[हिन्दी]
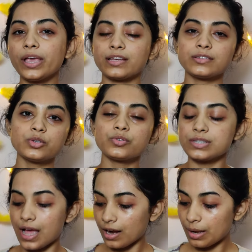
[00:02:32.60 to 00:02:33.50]
ओके
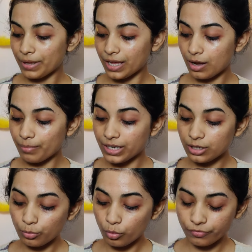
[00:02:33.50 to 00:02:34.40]
सो सारा मेकअप
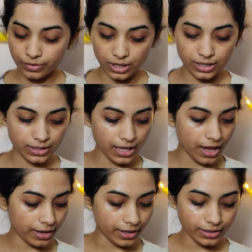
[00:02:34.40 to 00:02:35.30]
मैंने रिमूव कर
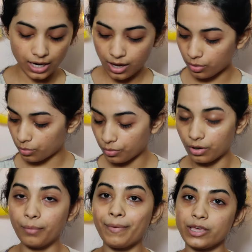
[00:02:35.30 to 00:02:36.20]
दिया है नाउ
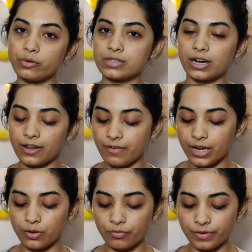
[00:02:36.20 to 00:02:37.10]
uh, मैं यूज़ करने
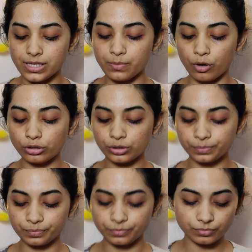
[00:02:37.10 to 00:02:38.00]
वाली हूँ फेस
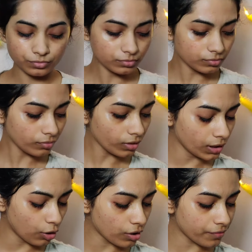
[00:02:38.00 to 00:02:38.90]
वॉश
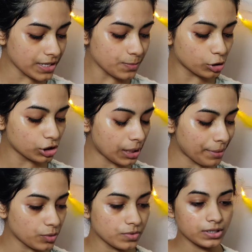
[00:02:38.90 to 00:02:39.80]
और फेस वॉश के
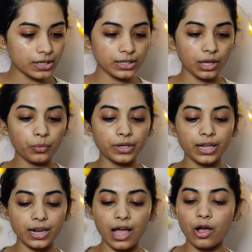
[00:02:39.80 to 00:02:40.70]
लिए मैं यूज़ कर रही हूँ
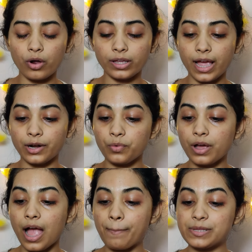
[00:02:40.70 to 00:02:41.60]
ये ला
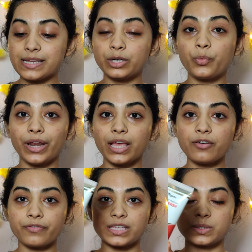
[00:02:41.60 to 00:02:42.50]
ऑर्गेनो का एप्पल साइडर
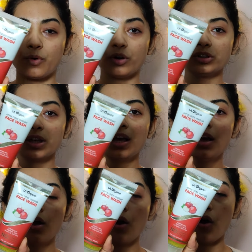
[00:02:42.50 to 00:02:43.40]
विनेगर फेस वॉश
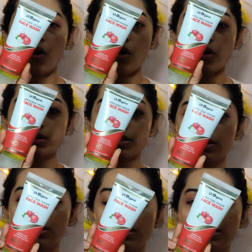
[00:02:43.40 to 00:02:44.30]
और
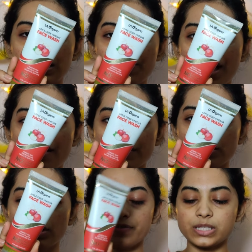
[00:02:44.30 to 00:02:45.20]
ये भी
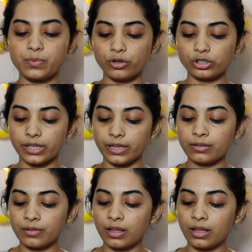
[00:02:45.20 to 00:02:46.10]
काफ़ी अच्छा फेस वॉश
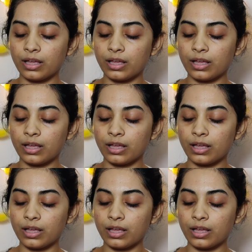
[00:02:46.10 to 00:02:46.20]
है